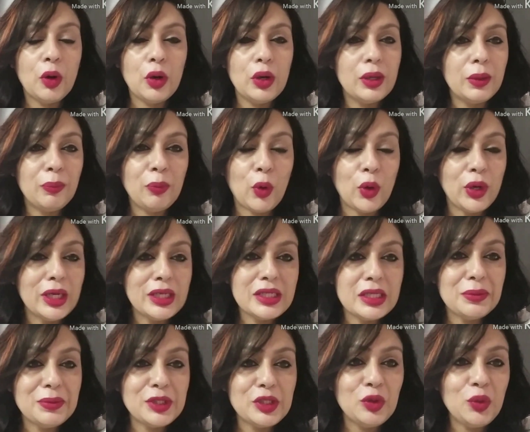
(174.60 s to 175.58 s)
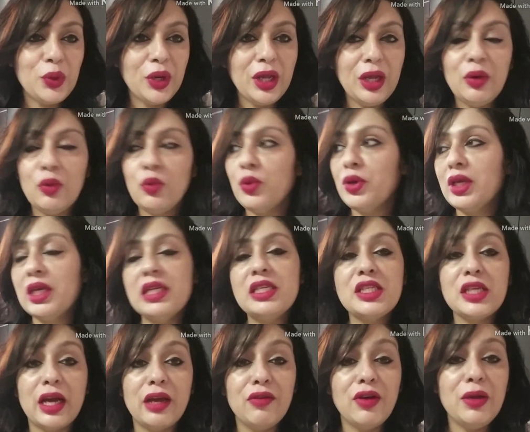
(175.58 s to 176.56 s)
और पौने छः बजे उठे उठ के
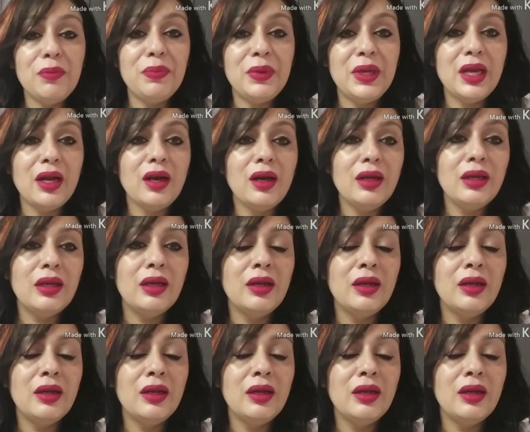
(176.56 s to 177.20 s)
चाय वाय पिया